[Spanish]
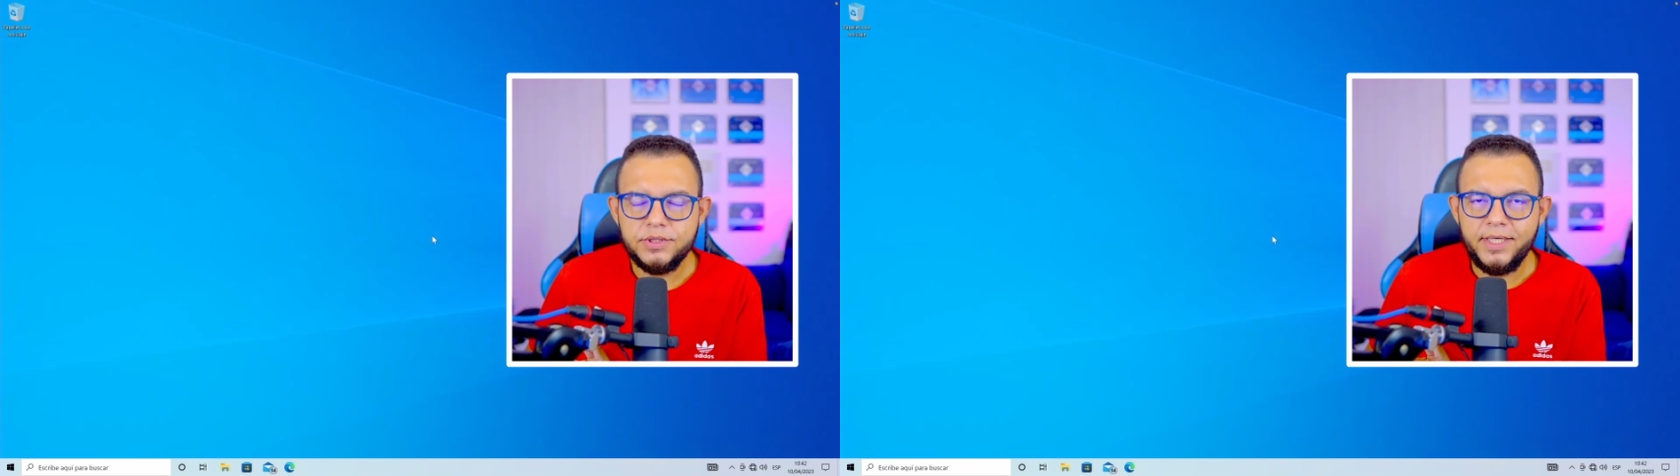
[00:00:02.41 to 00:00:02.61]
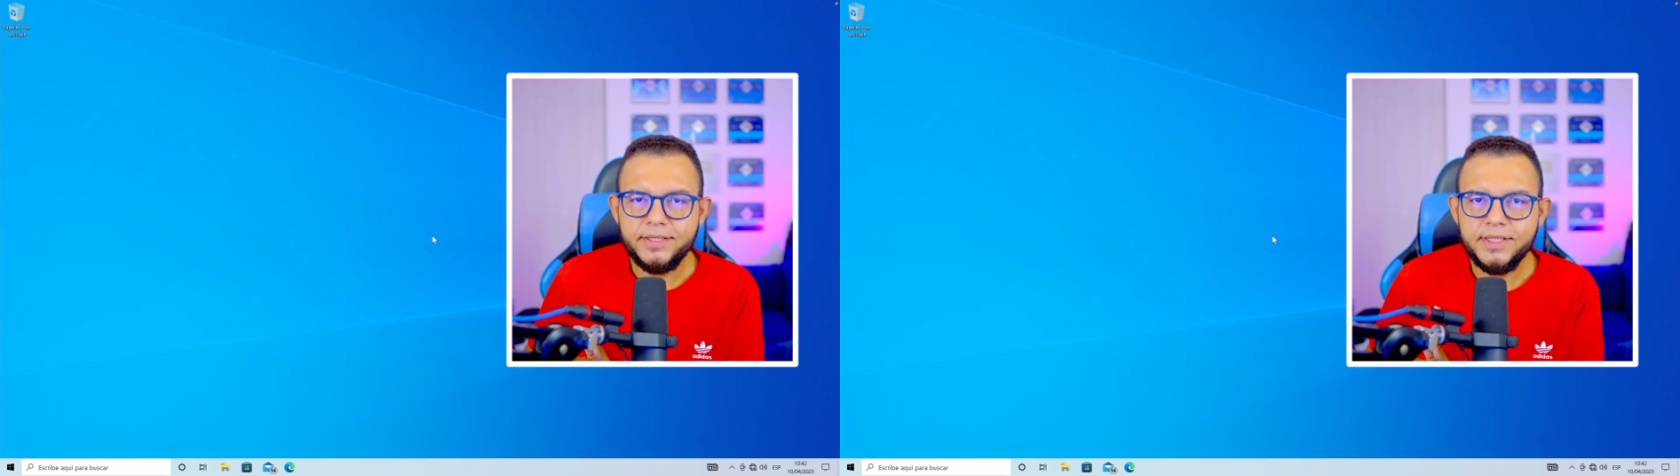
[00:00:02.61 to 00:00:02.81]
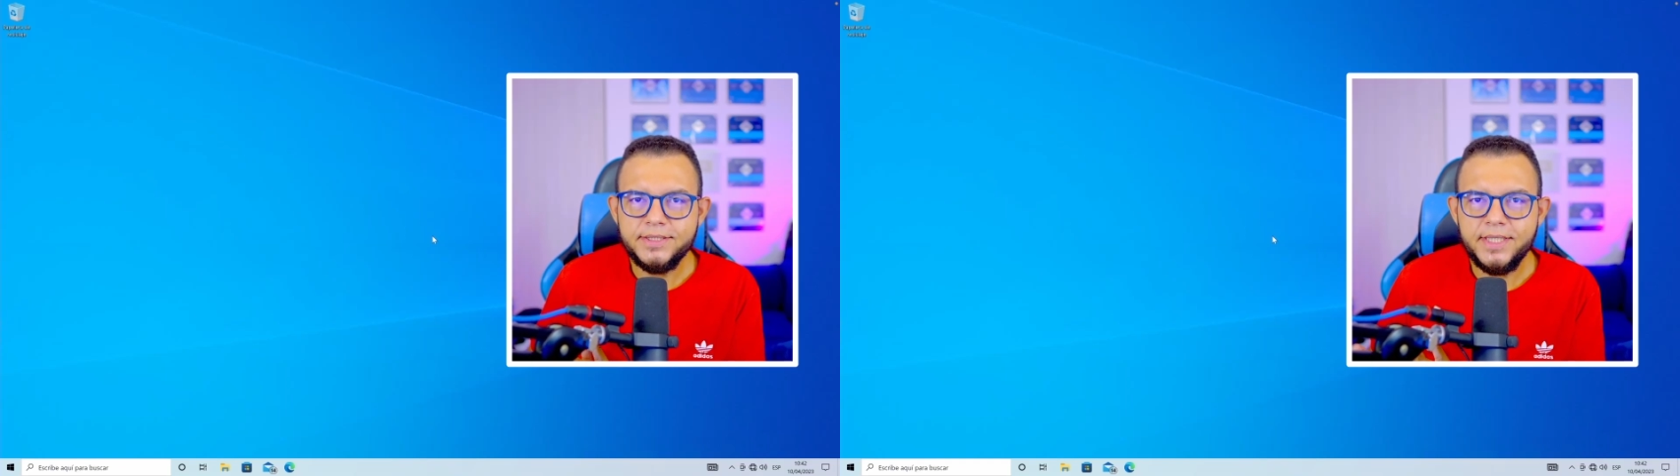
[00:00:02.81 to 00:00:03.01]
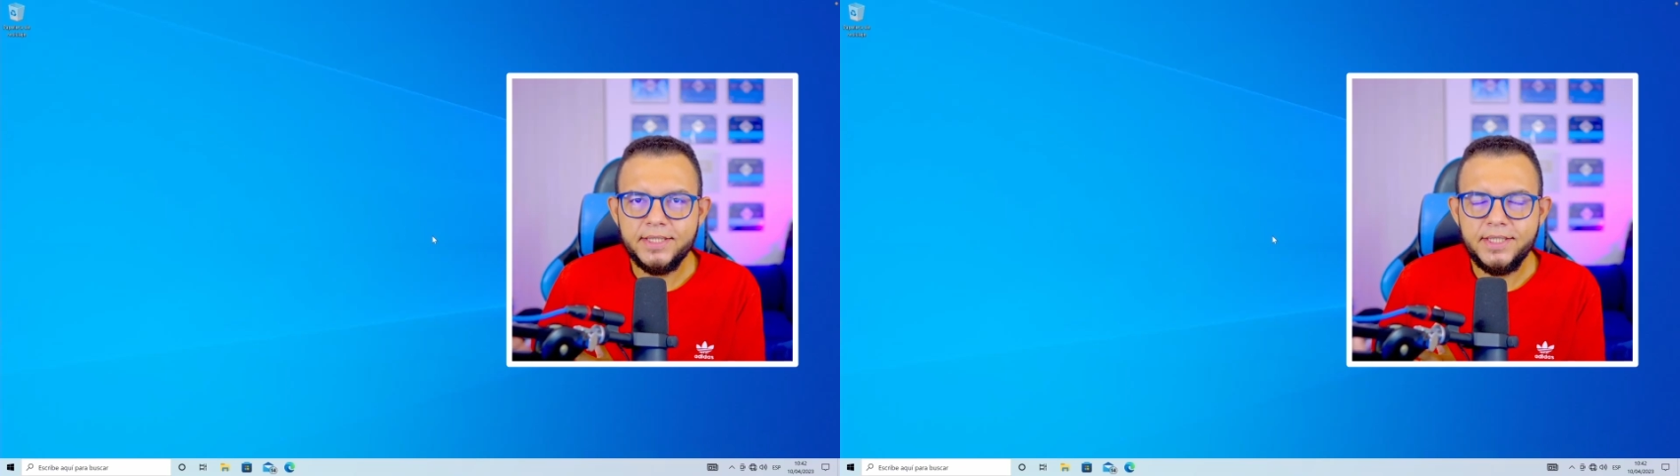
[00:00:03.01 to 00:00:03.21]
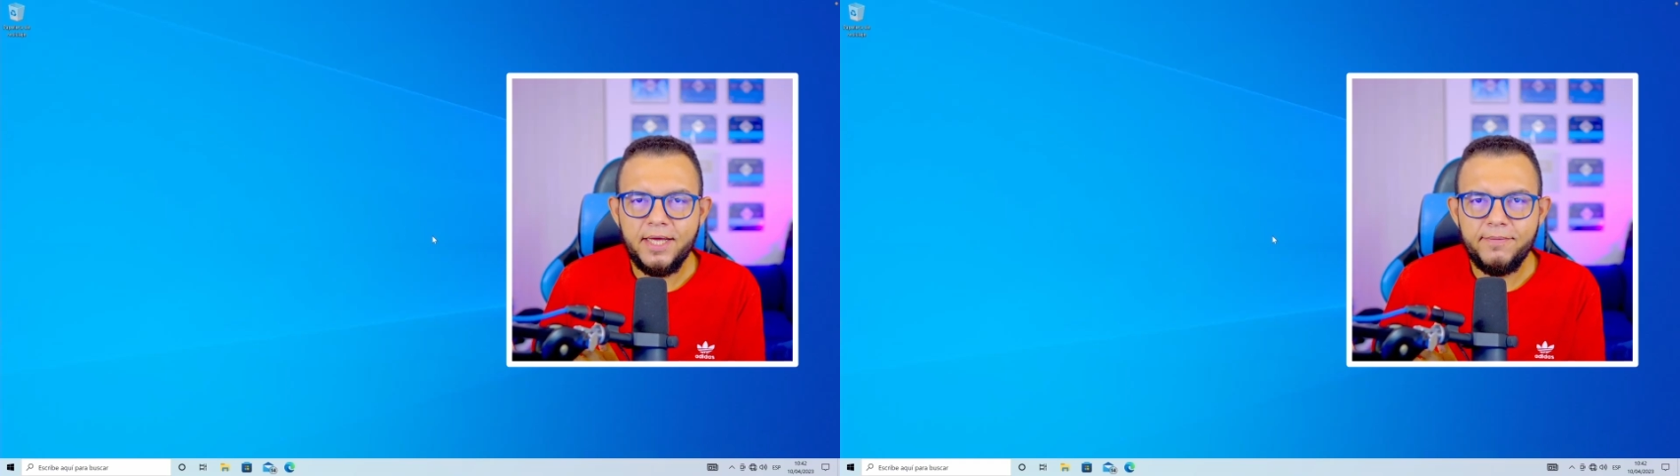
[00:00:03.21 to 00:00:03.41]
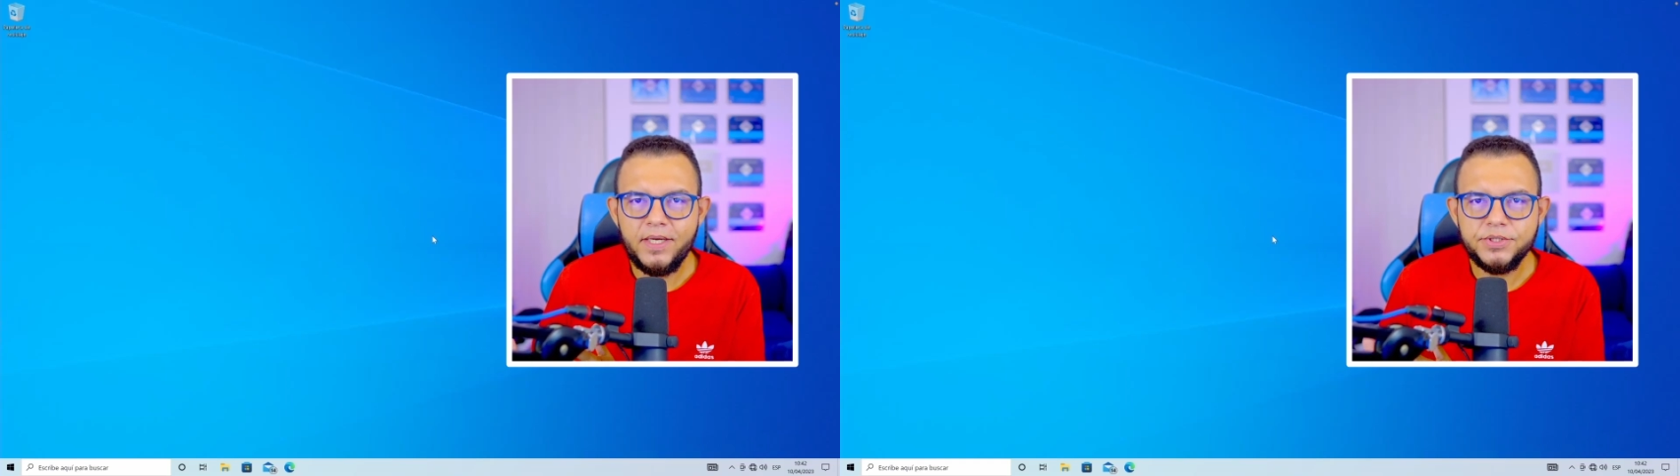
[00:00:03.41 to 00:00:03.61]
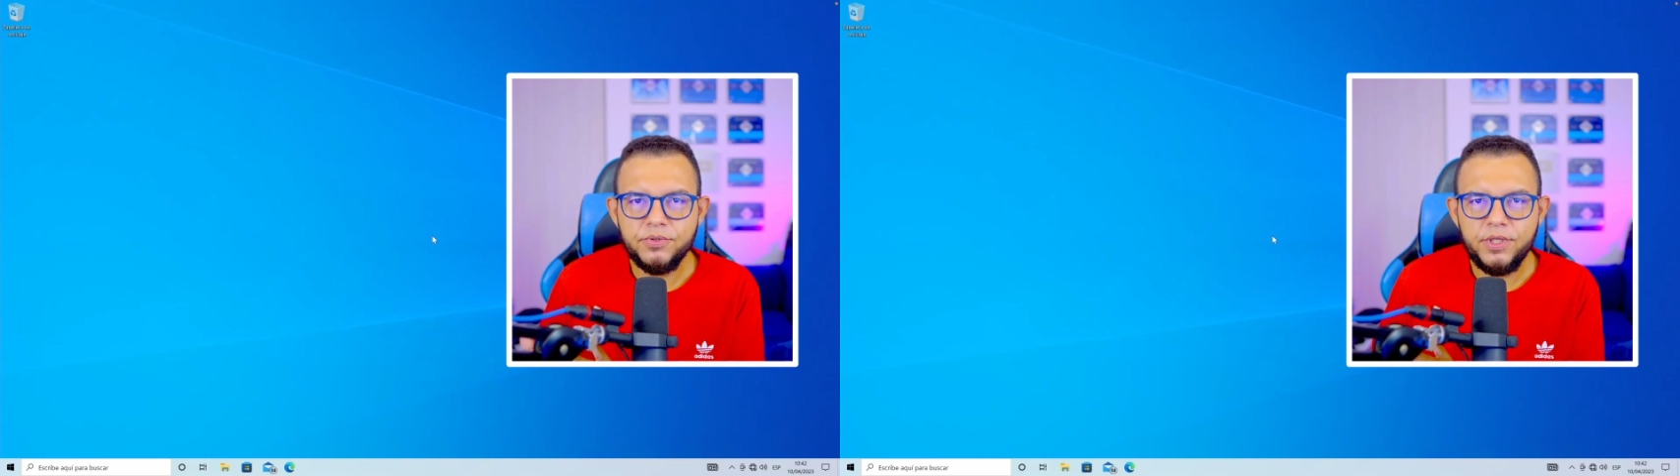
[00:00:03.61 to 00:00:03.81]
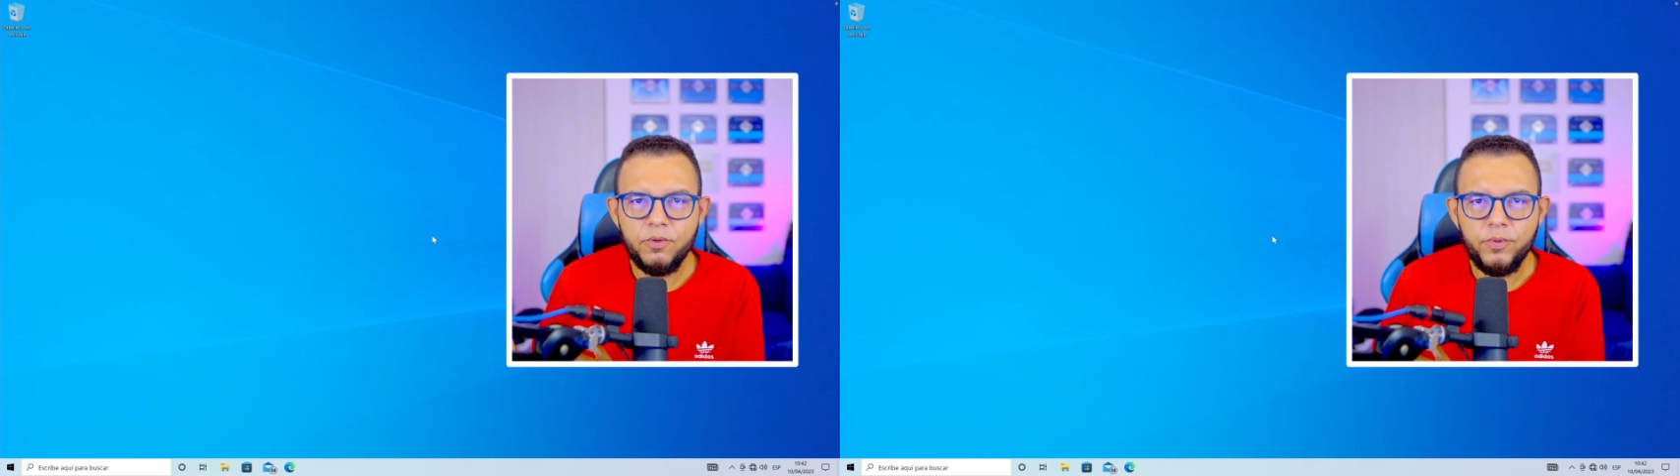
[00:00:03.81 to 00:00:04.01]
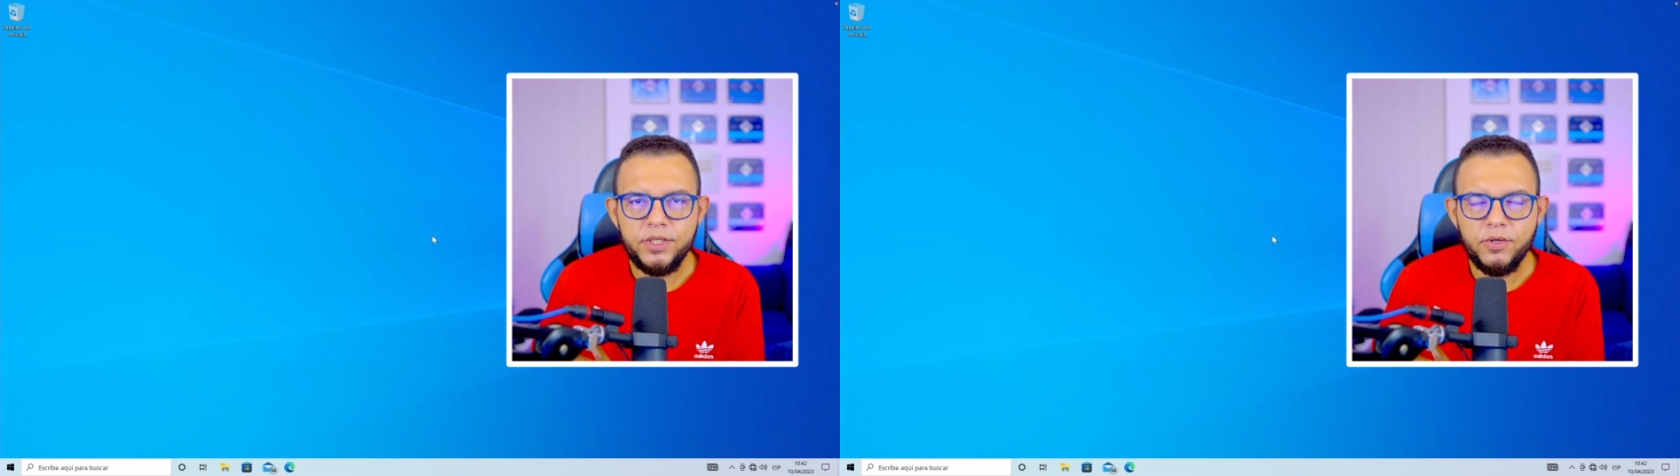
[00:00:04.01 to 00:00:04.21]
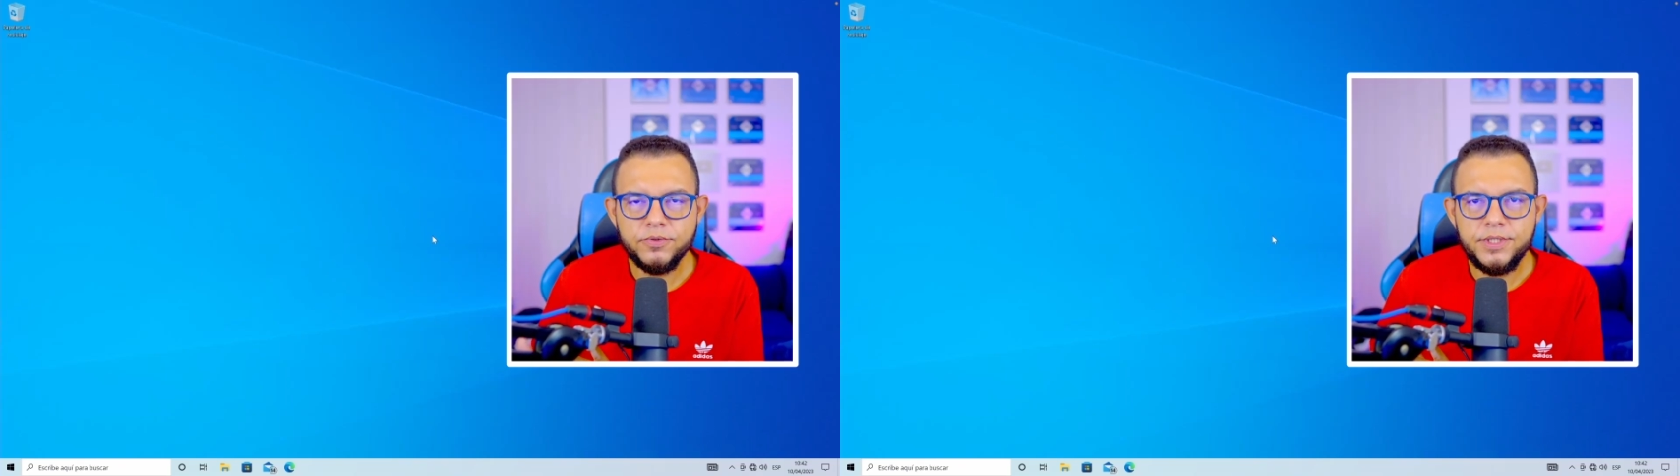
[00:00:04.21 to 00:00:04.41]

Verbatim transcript: es quizás la versión de Windows